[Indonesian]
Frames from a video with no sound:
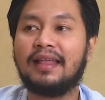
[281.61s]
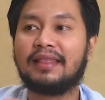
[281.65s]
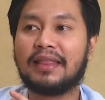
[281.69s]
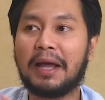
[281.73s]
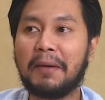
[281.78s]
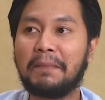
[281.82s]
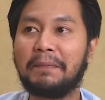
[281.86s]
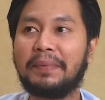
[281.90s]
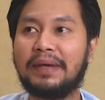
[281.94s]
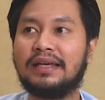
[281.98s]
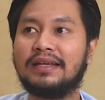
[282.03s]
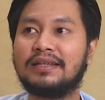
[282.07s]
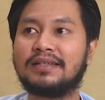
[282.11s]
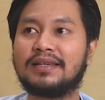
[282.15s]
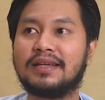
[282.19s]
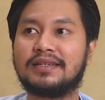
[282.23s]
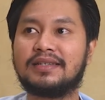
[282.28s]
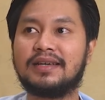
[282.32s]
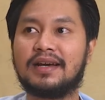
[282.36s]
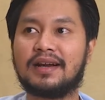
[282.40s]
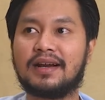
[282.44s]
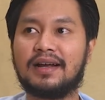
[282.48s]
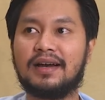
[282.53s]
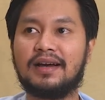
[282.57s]
Tapi
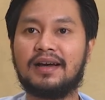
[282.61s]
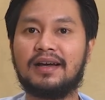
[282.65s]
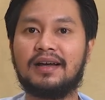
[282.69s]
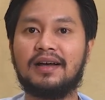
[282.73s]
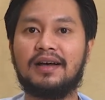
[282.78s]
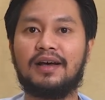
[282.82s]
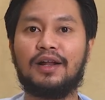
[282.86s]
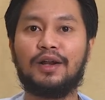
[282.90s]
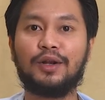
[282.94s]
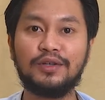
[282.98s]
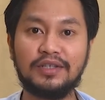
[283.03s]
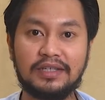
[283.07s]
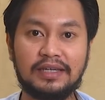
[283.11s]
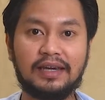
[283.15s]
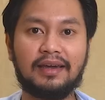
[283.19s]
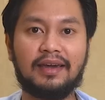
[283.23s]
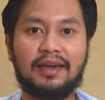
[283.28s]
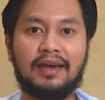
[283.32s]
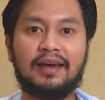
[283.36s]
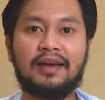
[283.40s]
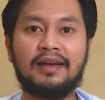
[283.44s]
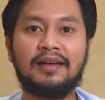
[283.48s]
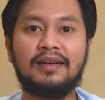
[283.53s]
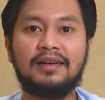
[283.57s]
secara logik
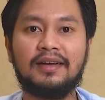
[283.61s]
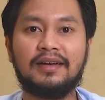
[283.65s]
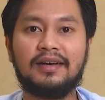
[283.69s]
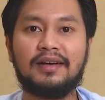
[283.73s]
ya,